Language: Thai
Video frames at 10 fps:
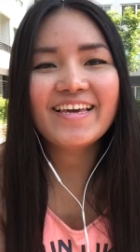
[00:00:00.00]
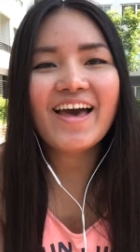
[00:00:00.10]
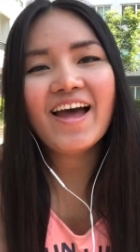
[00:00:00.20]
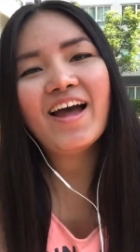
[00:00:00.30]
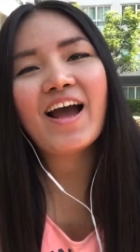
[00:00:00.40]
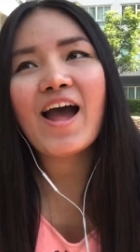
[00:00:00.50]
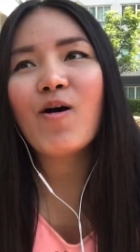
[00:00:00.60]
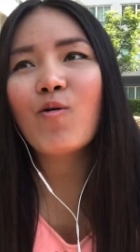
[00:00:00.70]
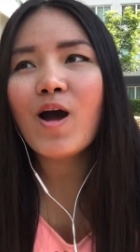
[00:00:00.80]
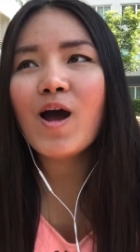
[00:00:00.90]
ก็
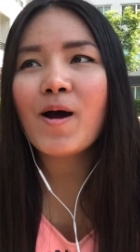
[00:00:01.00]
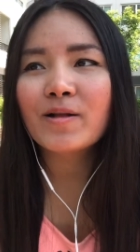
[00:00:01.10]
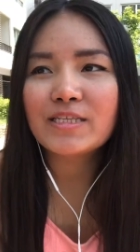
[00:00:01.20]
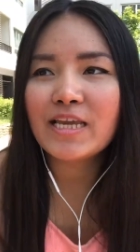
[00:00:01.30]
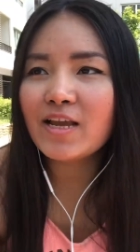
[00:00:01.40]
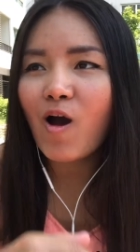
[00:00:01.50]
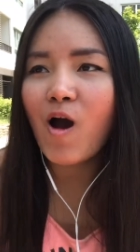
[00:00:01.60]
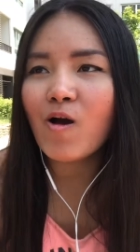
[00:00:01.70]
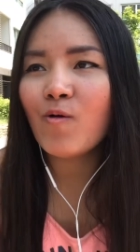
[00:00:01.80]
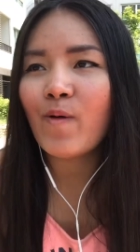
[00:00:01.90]
เขาก็ทิ้ง
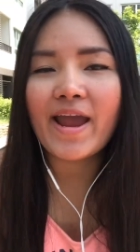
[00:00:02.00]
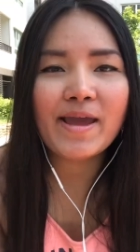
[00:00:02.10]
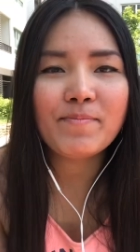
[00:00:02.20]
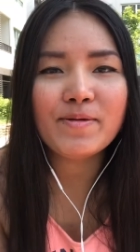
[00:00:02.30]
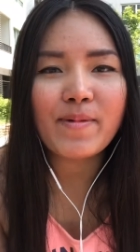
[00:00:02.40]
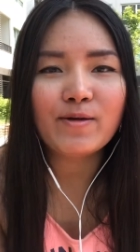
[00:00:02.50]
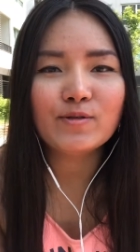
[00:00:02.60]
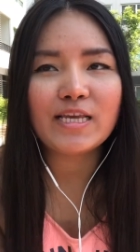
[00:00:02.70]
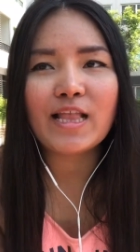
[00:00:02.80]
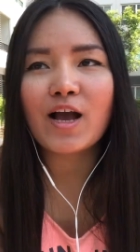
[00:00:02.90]
ห้องไว้ให้พี่แมว
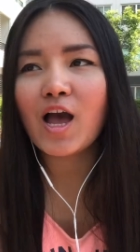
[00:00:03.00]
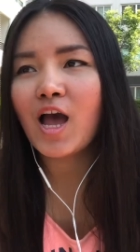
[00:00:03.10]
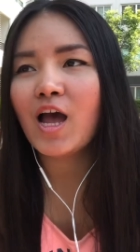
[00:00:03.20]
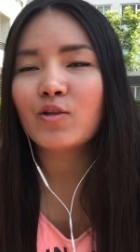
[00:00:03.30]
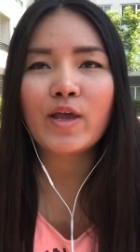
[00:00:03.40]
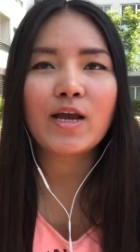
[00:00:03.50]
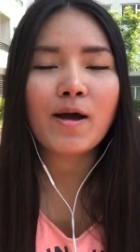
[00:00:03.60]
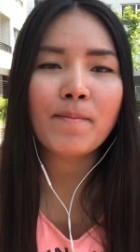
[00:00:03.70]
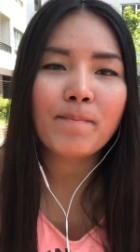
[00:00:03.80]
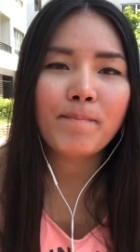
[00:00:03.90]
สีแล้วก็ตัวเอง
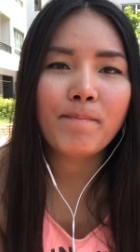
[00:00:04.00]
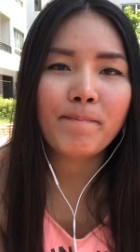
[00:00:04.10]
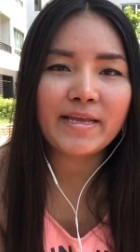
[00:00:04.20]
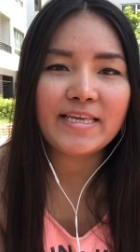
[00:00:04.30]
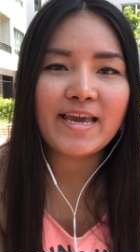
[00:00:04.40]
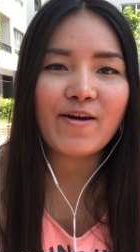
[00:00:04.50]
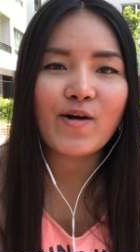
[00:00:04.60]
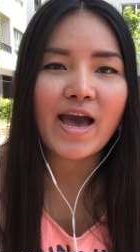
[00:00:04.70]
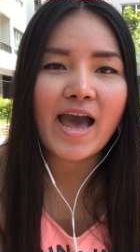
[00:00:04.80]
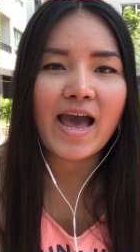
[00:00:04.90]
ก็ไปเที่ยว
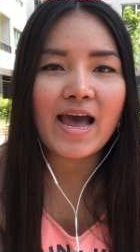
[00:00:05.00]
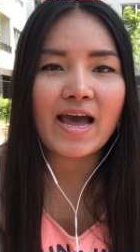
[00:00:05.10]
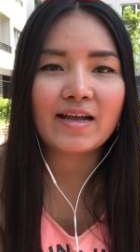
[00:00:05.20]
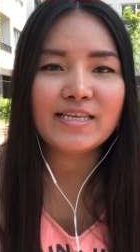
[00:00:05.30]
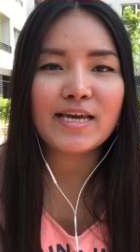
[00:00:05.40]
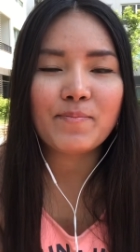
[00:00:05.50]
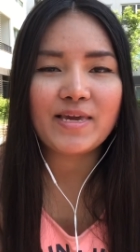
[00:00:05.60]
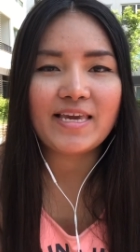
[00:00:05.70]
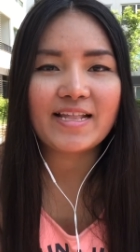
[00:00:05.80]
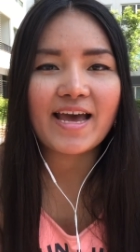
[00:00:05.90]
ค่ะที่กระ
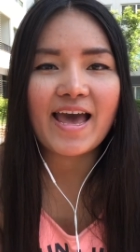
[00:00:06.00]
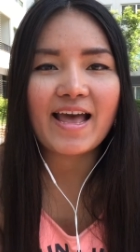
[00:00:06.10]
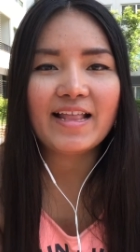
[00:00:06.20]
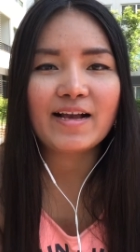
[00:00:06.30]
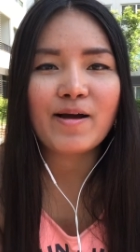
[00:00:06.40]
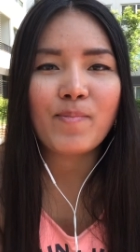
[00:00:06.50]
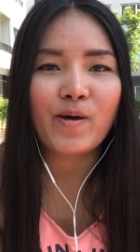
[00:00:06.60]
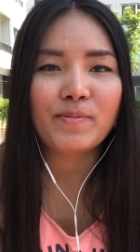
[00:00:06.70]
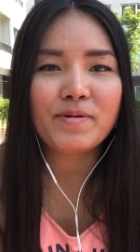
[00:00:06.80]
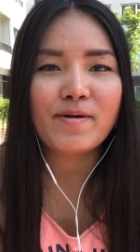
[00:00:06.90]
บี่นะคะแล้วก็ป
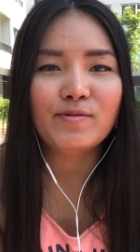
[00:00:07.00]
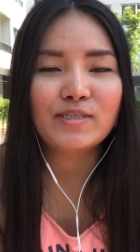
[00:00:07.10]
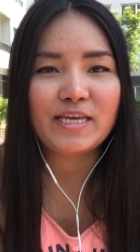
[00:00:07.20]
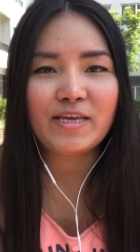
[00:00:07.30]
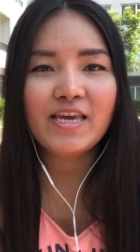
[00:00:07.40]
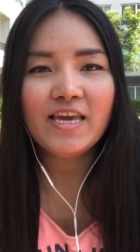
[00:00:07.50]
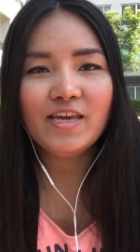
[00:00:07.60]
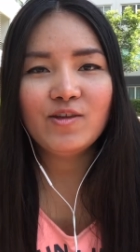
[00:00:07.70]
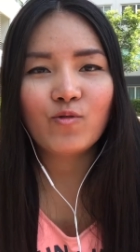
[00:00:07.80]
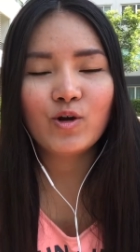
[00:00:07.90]
ล่อยพี่แมวสี
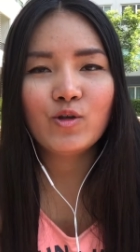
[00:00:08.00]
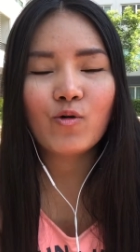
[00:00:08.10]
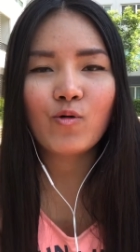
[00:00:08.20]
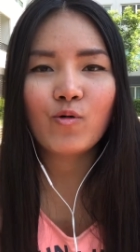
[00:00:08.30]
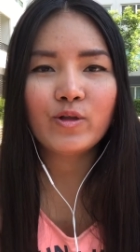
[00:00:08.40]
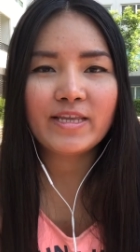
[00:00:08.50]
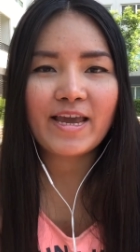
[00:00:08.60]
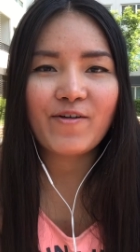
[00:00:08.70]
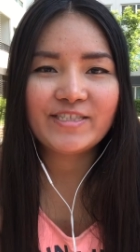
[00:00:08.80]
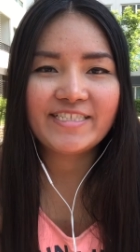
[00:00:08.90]
อยู่คอนโดคน
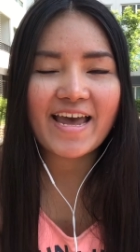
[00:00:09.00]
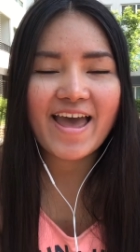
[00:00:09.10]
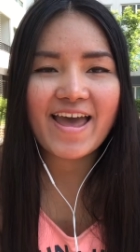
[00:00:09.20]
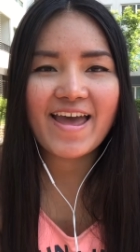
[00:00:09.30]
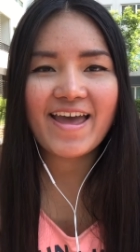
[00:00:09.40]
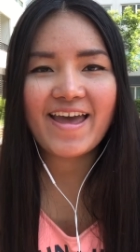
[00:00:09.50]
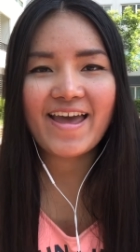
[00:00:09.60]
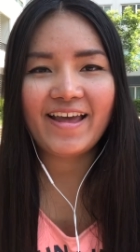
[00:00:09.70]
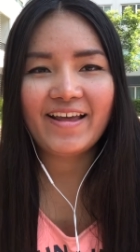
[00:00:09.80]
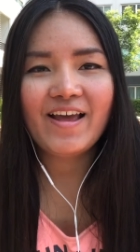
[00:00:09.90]
เดียวจ้า
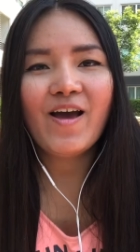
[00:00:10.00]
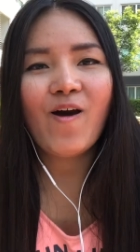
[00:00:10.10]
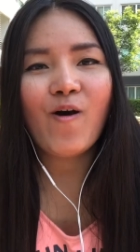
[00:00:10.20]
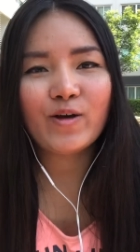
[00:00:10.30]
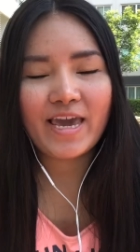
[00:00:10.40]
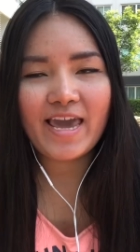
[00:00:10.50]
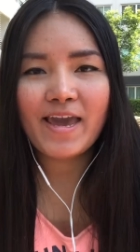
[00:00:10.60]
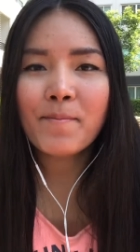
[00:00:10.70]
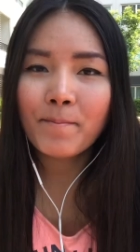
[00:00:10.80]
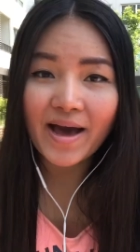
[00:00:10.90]
โอเค
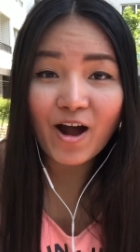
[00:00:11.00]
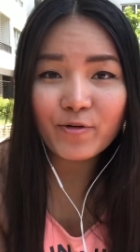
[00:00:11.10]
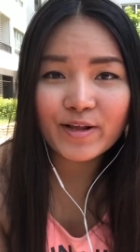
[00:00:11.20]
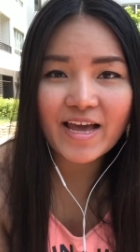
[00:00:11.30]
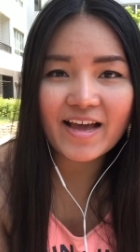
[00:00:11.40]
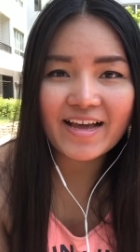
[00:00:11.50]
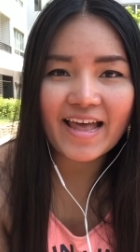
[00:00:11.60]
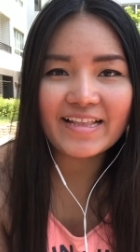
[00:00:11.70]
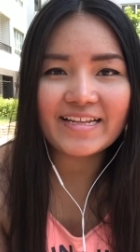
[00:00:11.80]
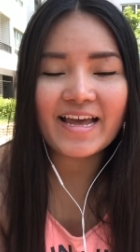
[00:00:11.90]
มาเข้าเรื่อง
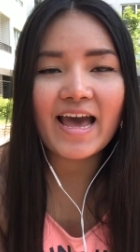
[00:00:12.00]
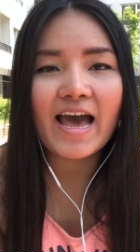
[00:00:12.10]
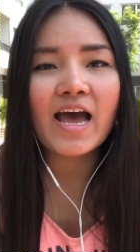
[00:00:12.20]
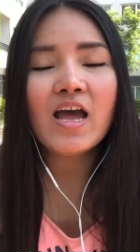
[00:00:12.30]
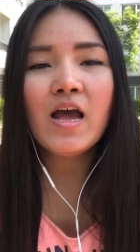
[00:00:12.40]
กันเลยนะคะ